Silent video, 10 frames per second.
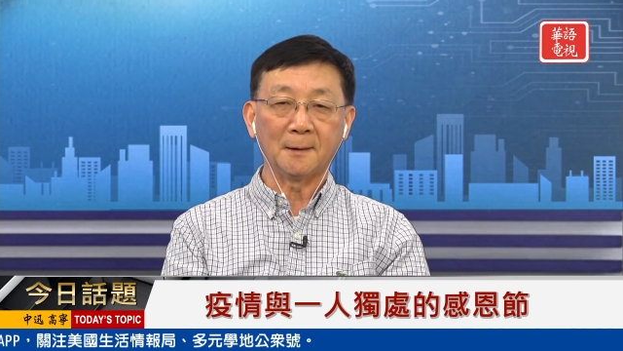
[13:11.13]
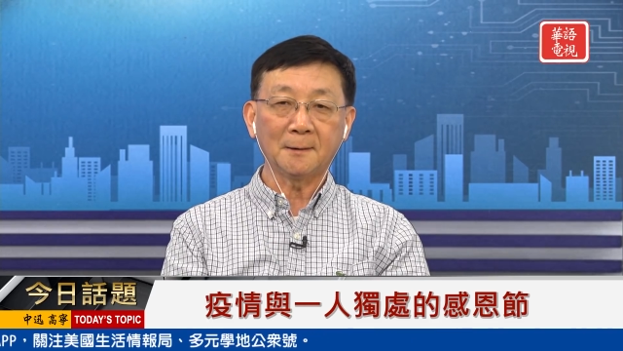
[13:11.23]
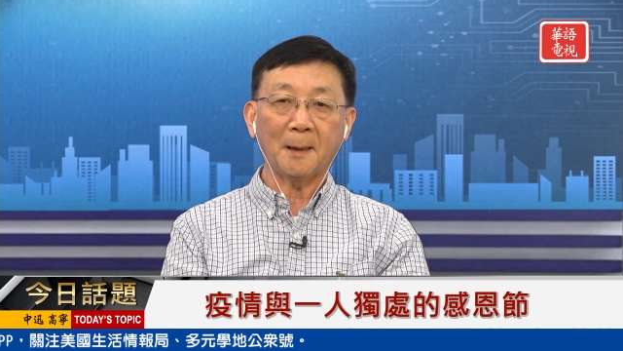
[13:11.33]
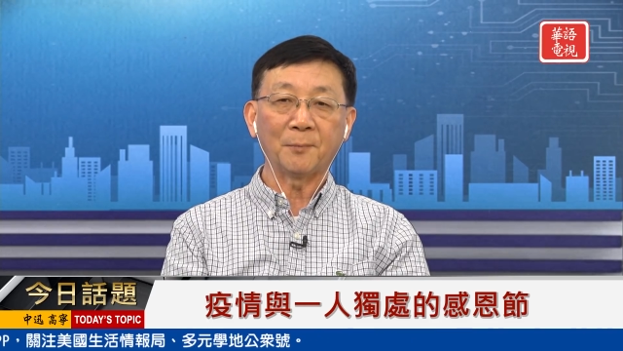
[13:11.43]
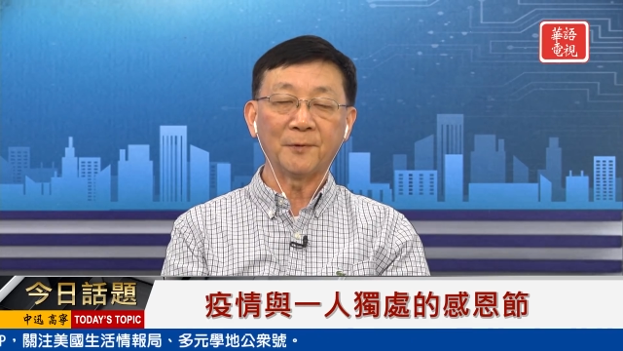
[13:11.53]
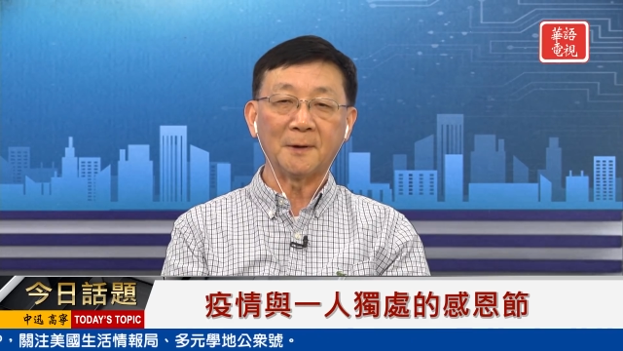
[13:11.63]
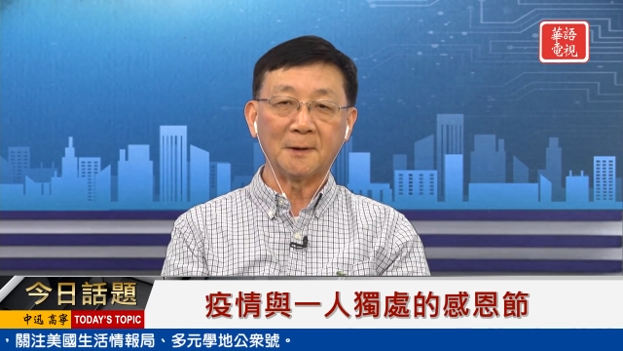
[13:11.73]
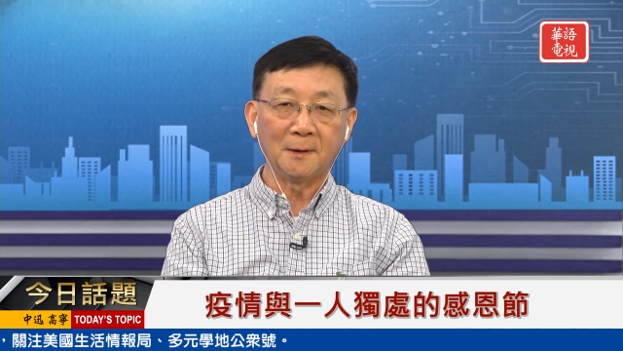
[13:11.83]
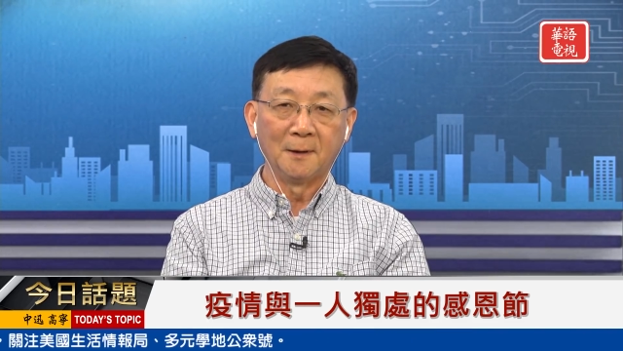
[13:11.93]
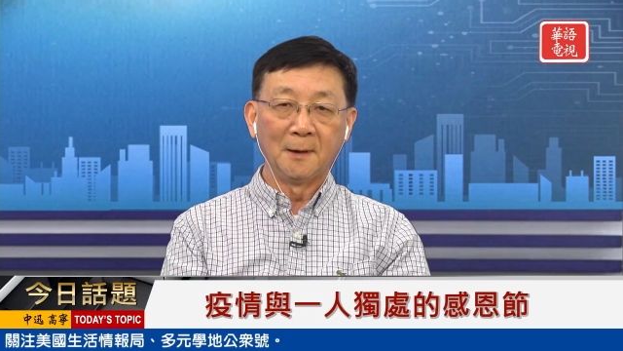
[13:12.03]
人大部分的
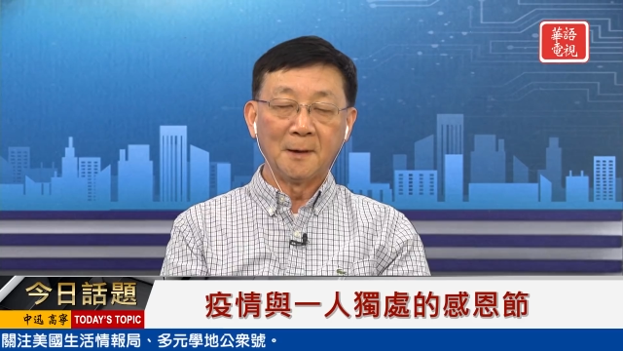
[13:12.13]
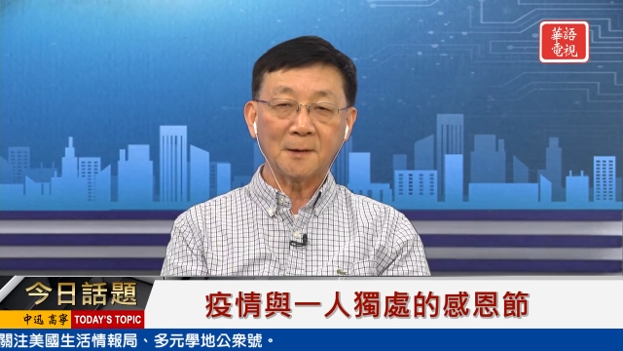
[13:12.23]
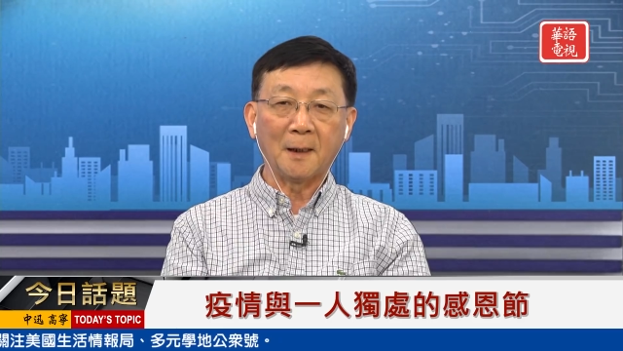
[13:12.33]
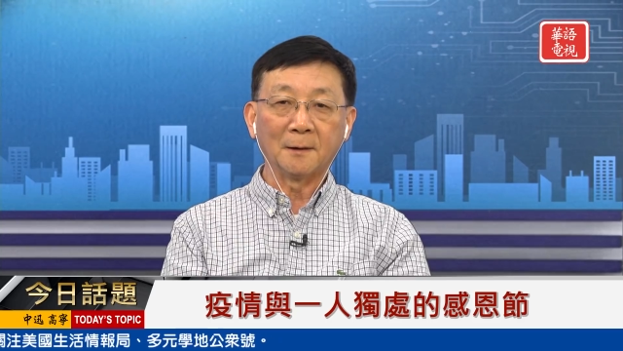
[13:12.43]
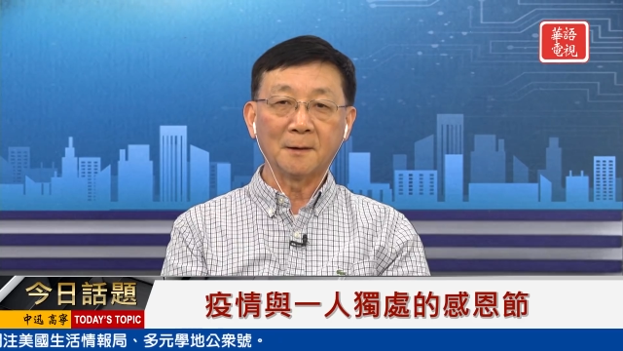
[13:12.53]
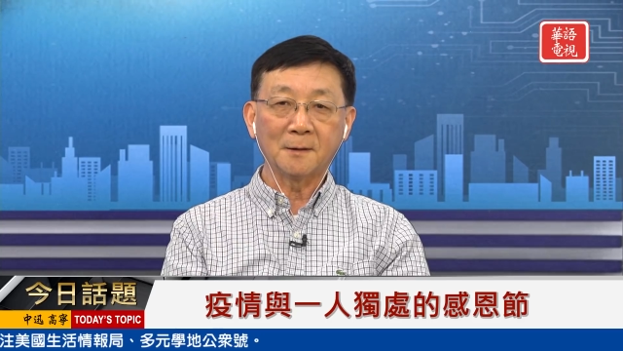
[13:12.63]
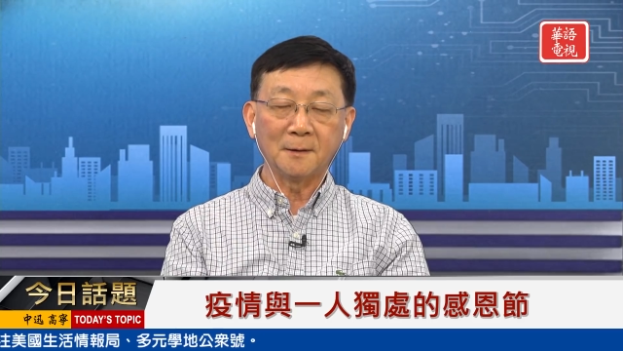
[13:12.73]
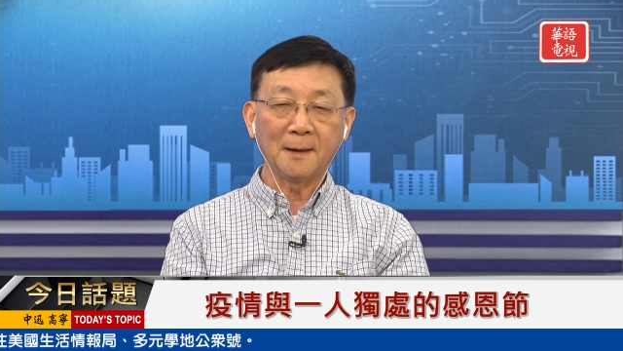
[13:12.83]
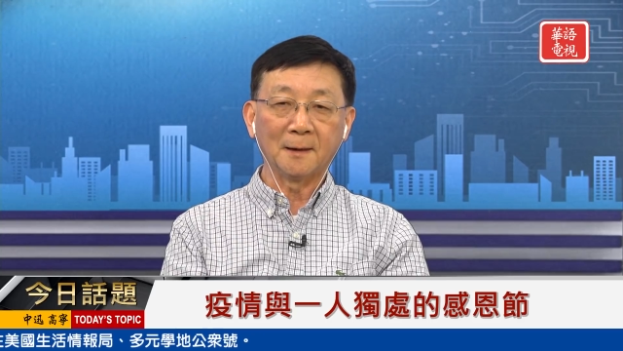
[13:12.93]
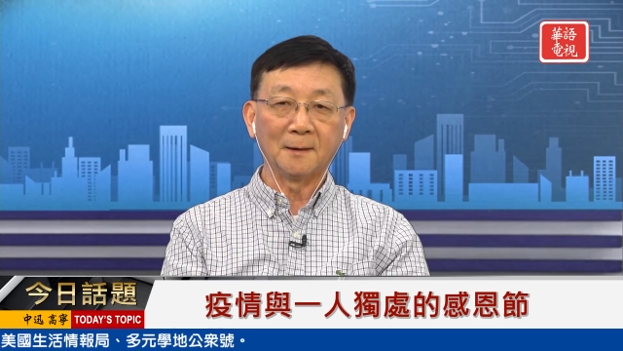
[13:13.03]
人想的是
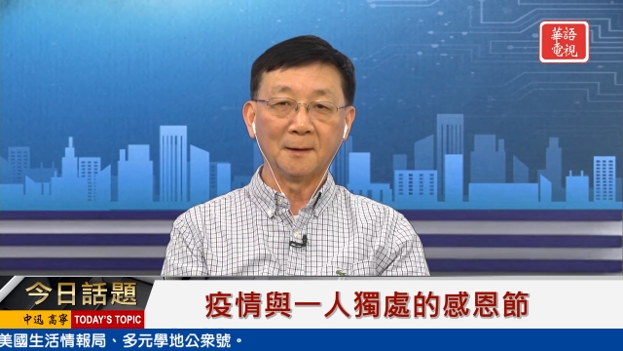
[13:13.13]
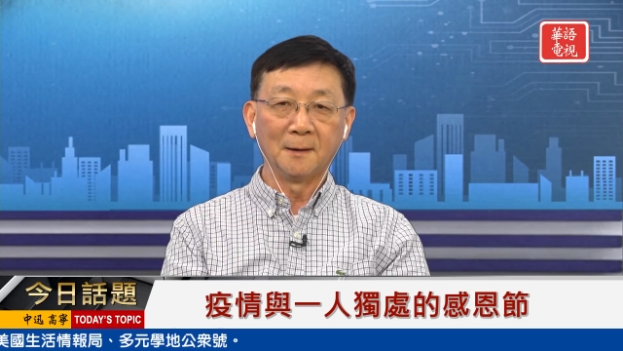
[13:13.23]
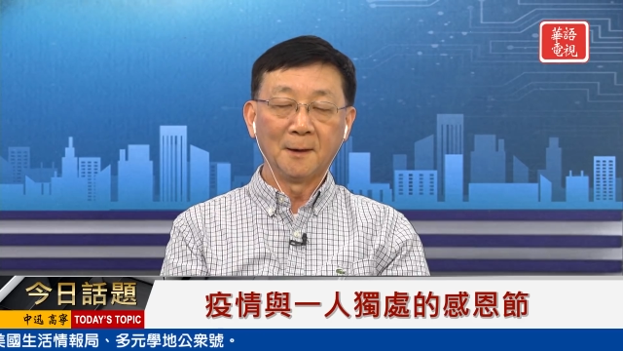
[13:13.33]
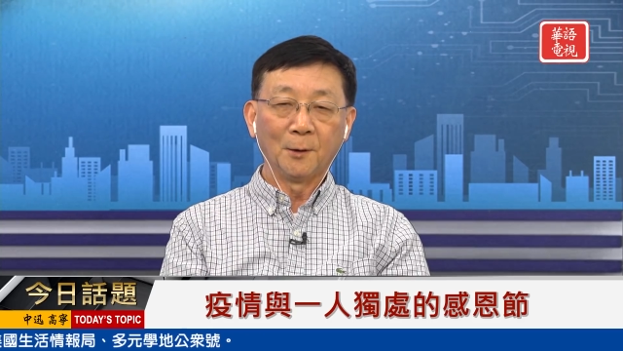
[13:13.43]
那个